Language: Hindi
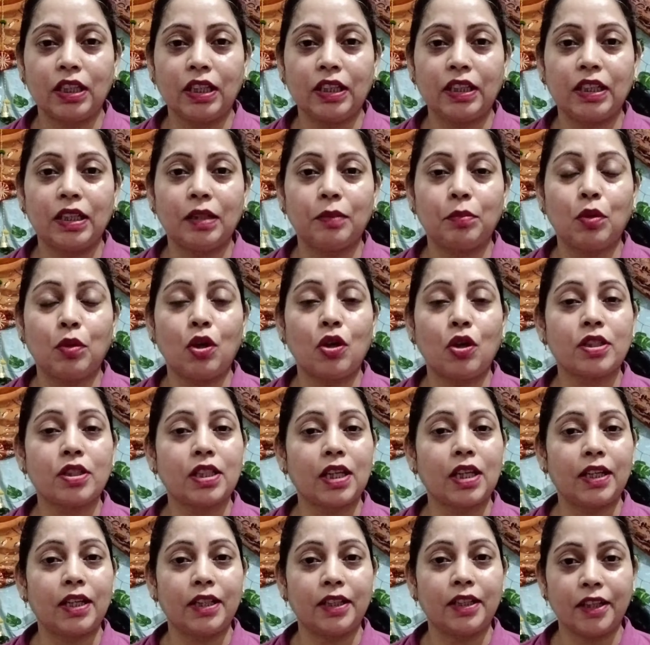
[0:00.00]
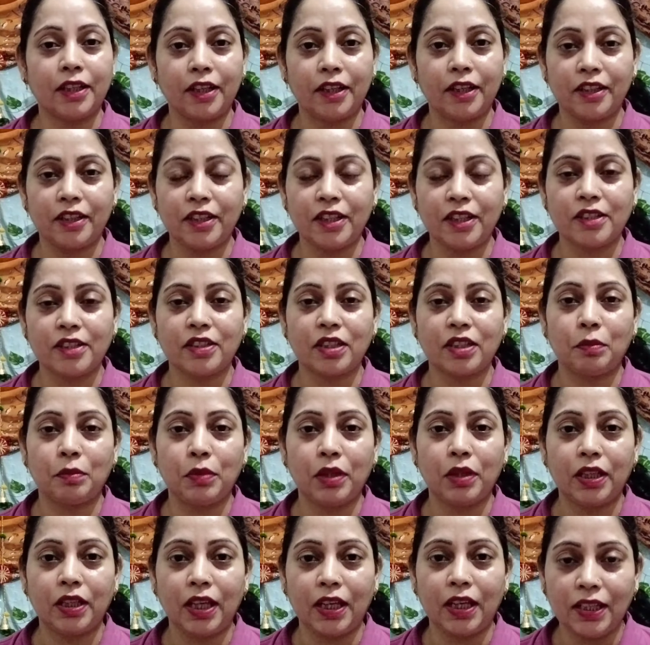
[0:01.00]
नहीं है बहुत सारे इंग्रेडिएंट्स
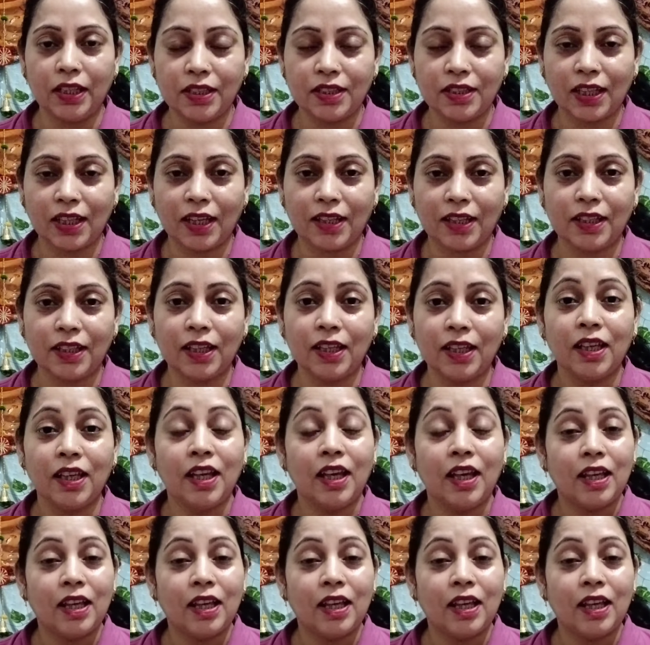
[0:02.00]
हमें नहीं चाहिए